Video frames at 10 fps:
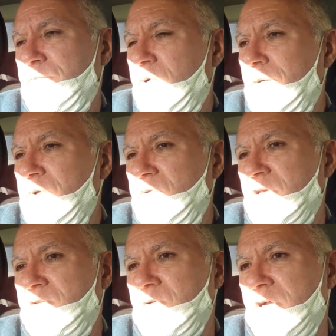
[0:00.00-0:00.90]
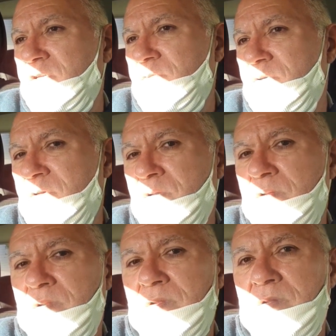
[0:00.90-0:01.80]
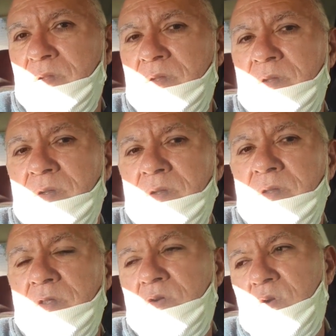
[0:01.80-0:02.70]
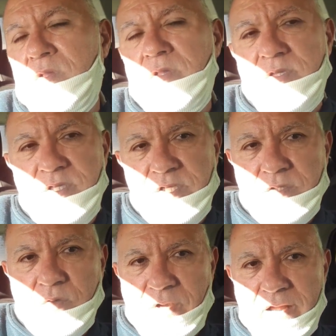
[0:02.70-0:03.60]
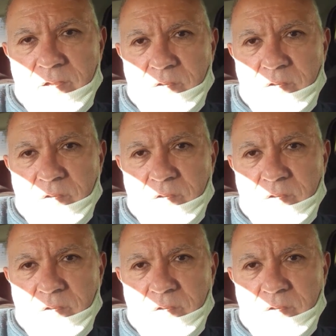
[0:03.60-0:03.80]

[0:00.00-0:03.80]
Pobre não tem sorte. Não que eu que deseja que o cara.